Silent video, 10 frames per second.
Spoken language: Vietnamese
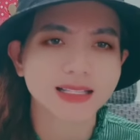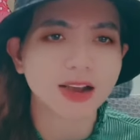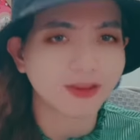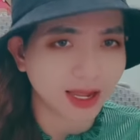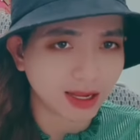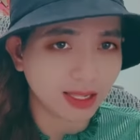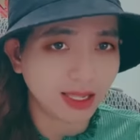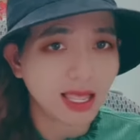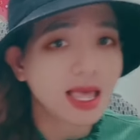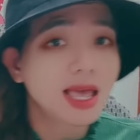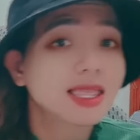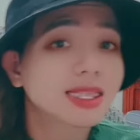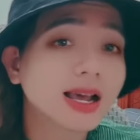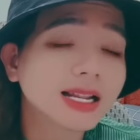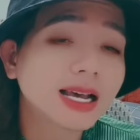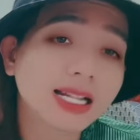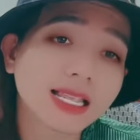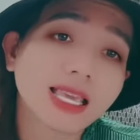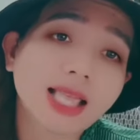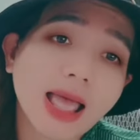sao việc cho nên là
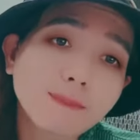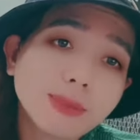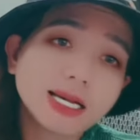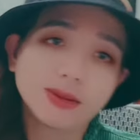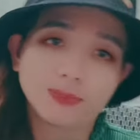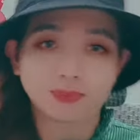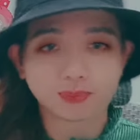chế tám ơi